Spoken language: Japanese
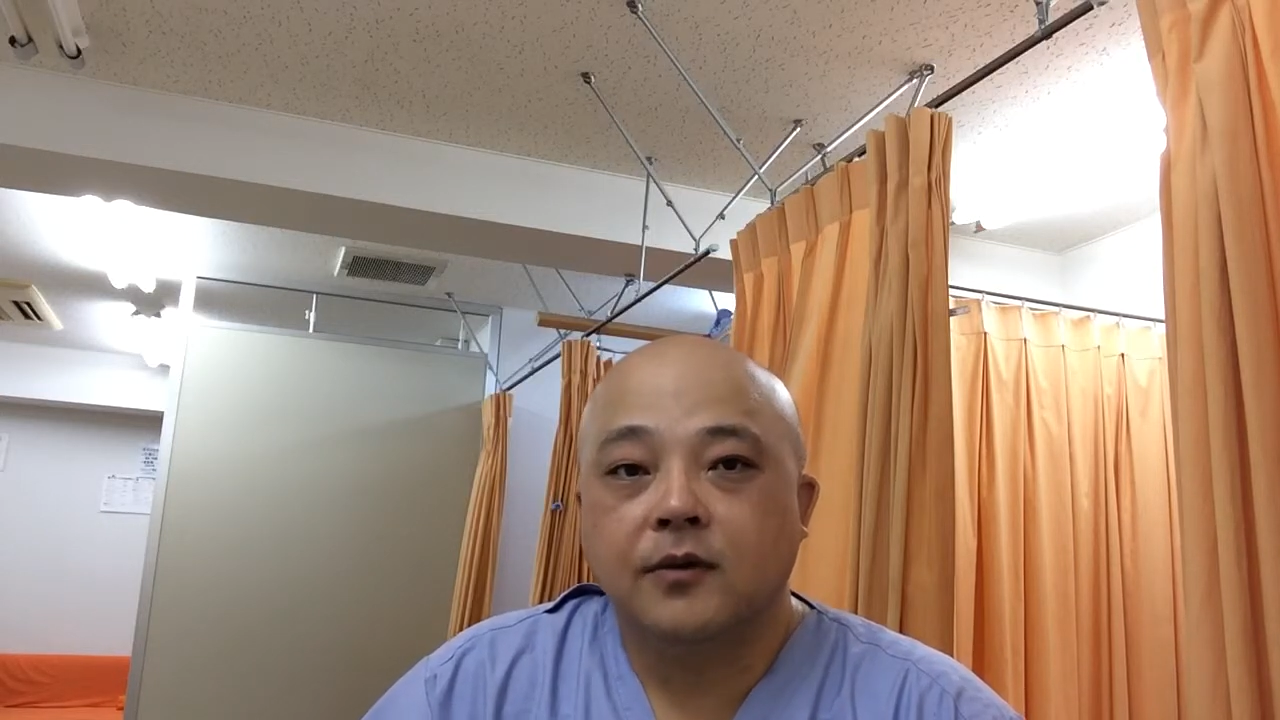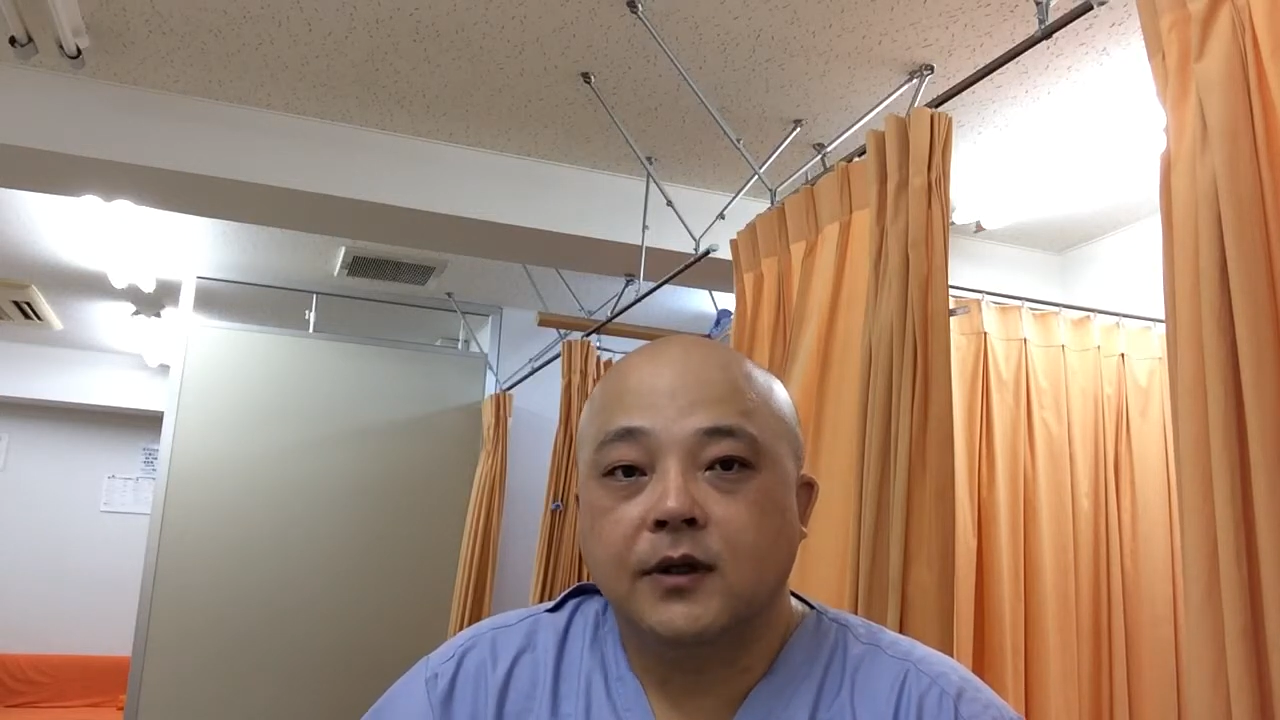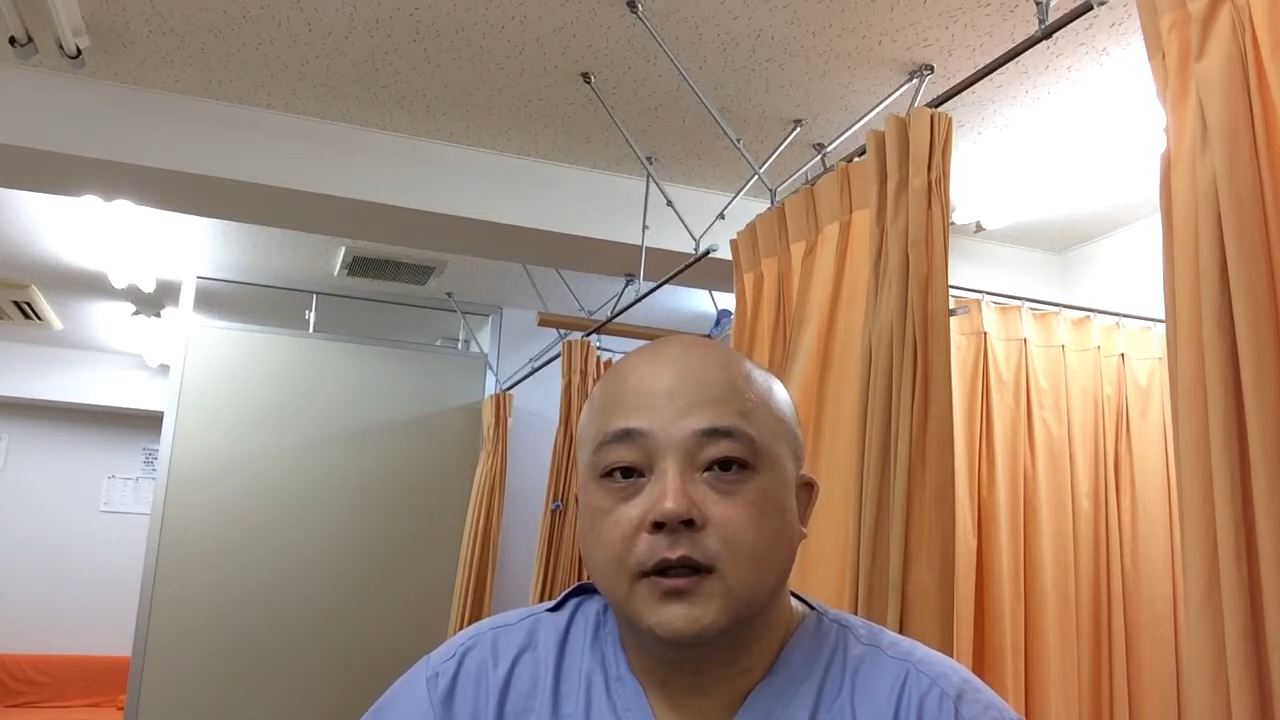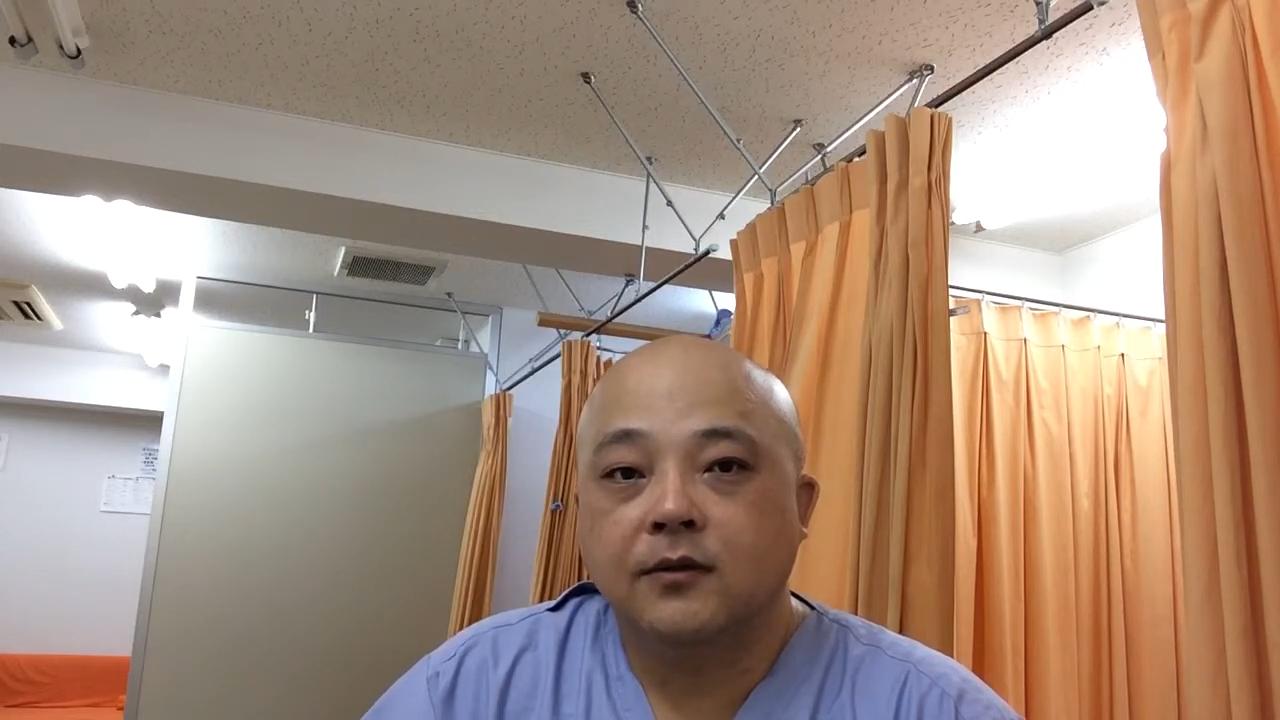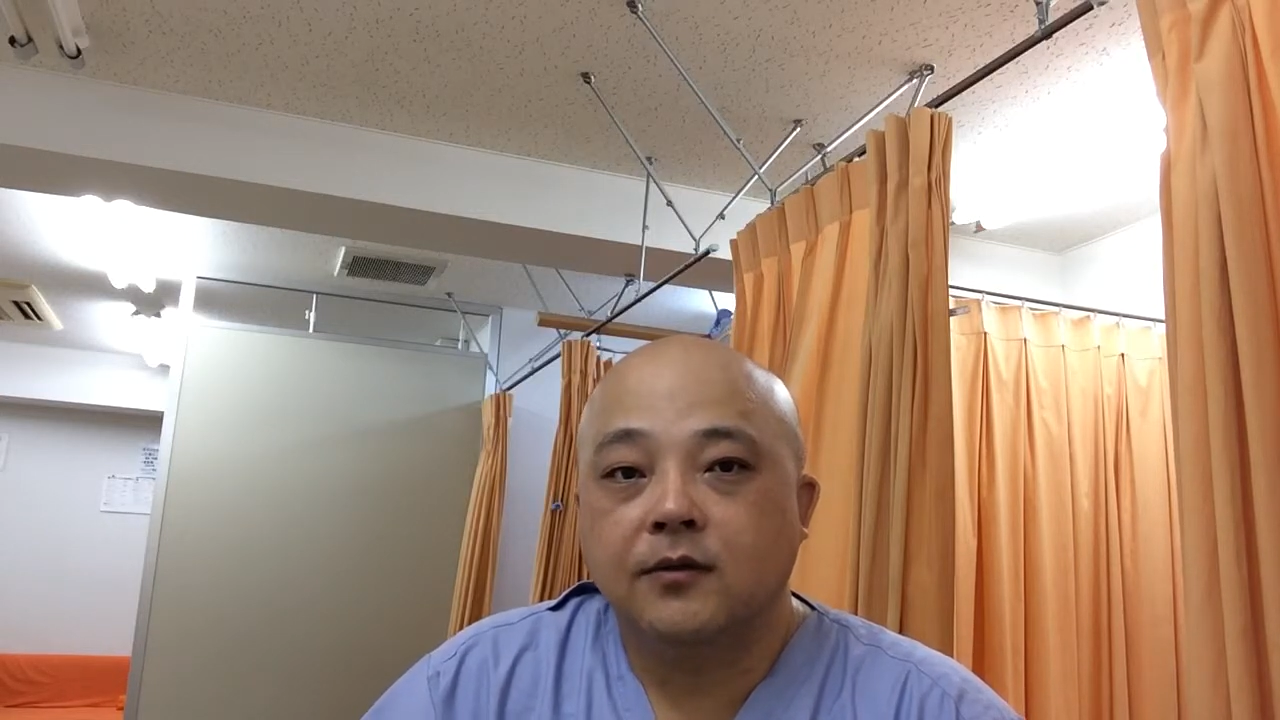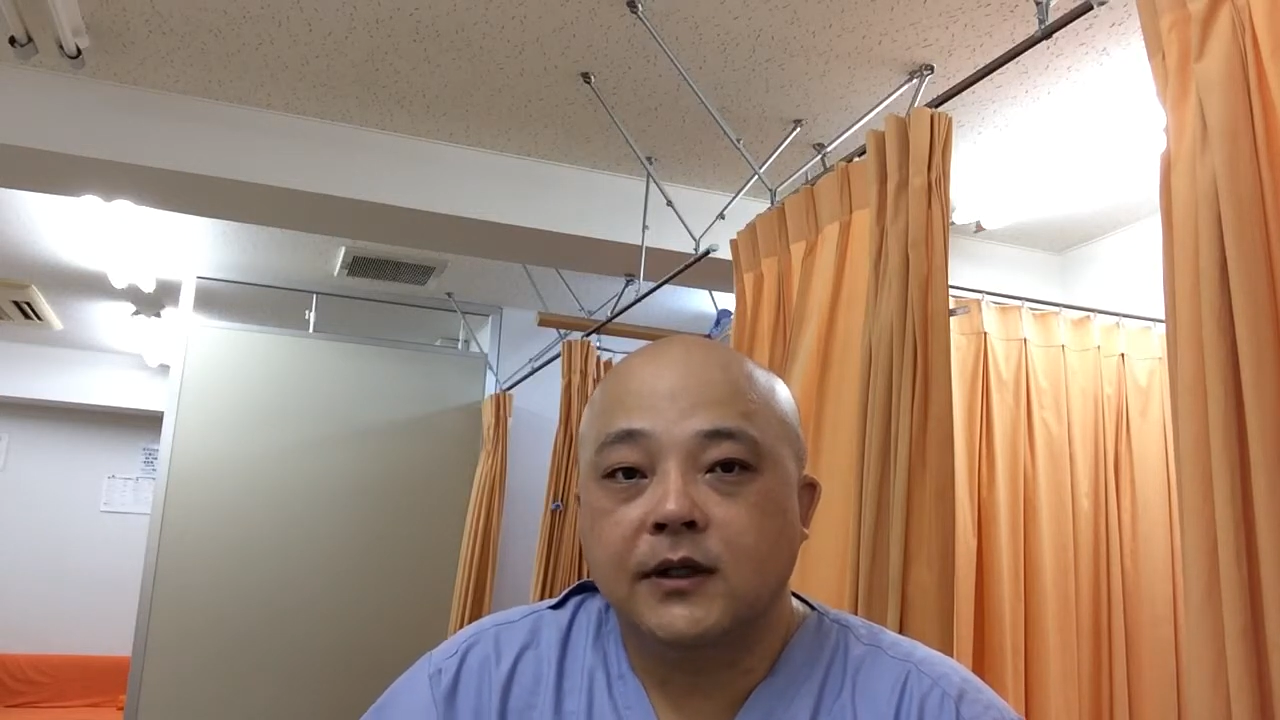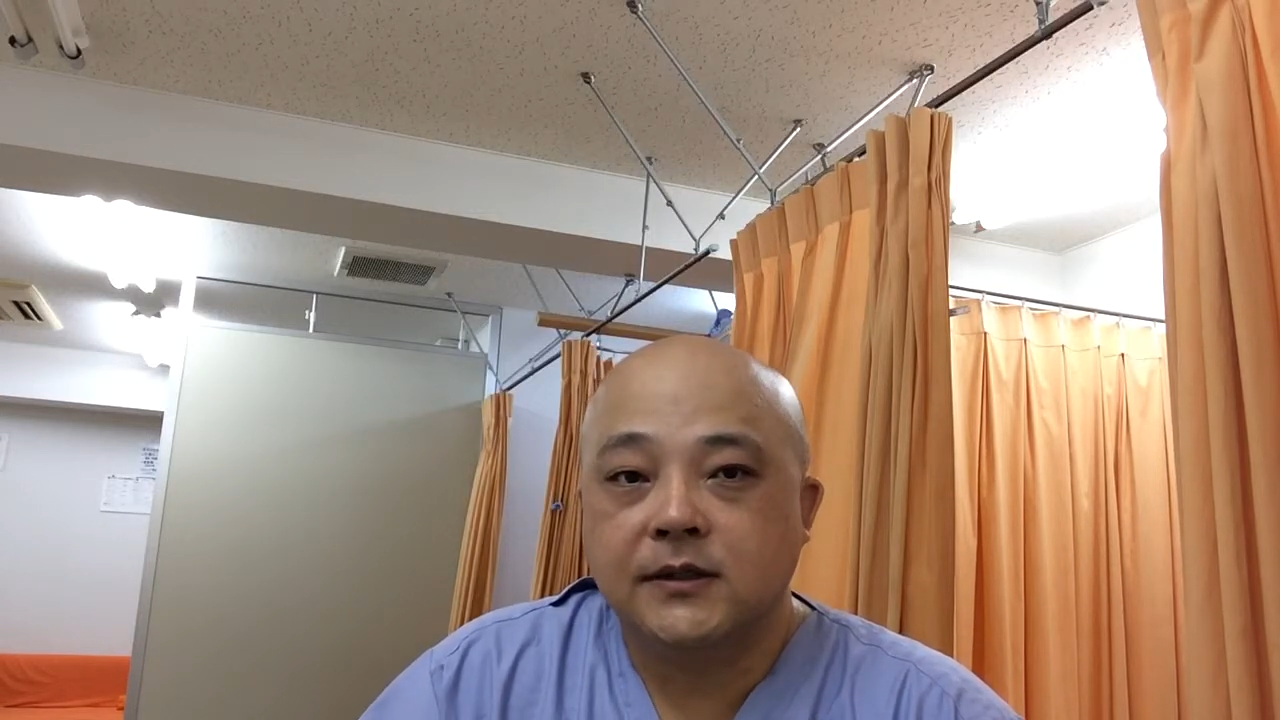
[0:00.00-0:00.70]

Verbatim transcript: あの